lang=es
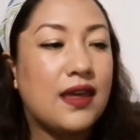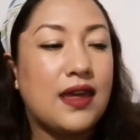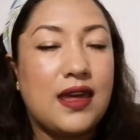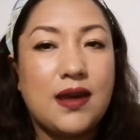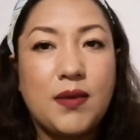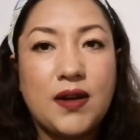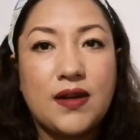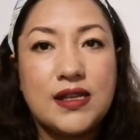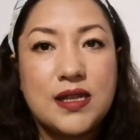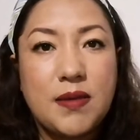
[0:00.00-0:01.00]
Y
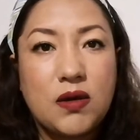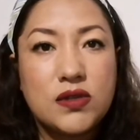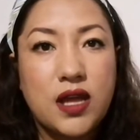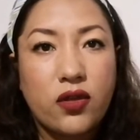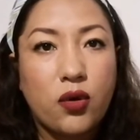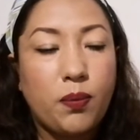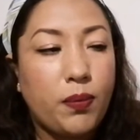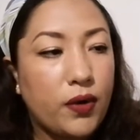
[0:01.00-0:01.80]
bueno, este me ha gustado